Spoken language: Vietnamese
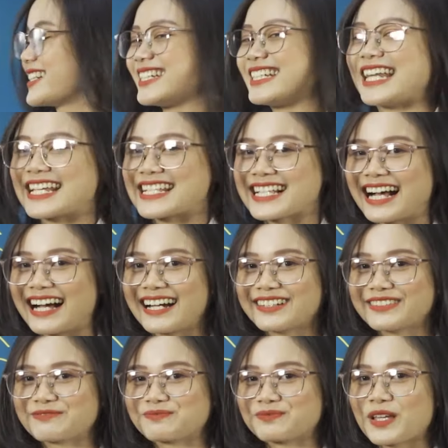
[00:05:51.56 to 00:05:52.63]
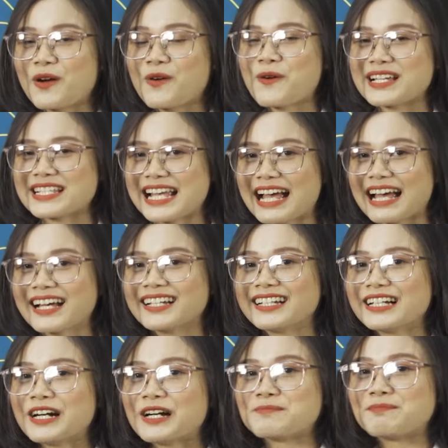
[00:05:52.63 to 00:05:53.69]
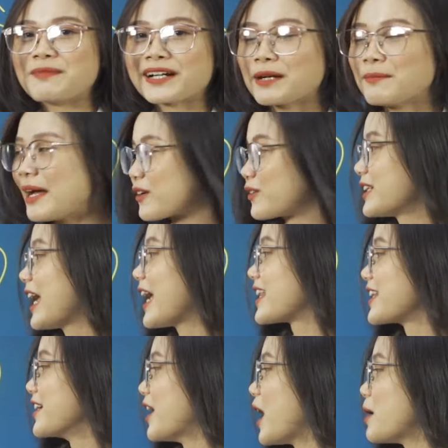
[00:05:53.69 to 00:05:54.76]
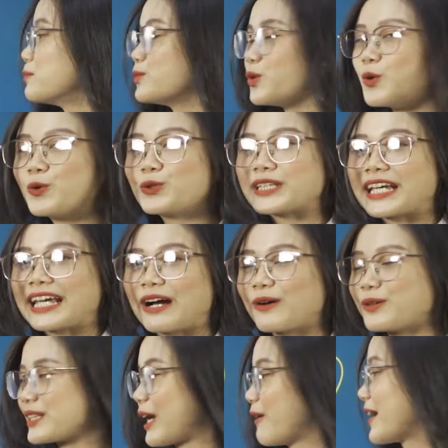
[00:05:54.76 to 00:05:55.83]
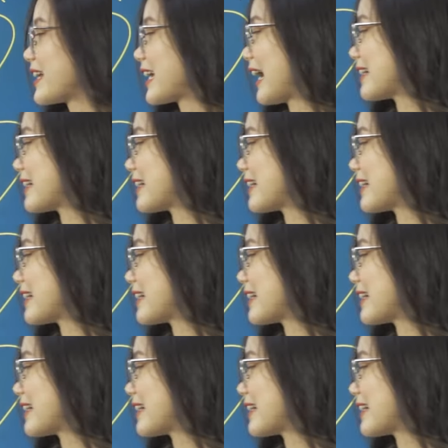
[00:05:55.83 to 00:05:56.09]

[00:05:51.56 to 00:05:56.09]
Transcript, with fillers: Ideska. Ngoài ra, các bạn có thể nhớ âm u theo theo hình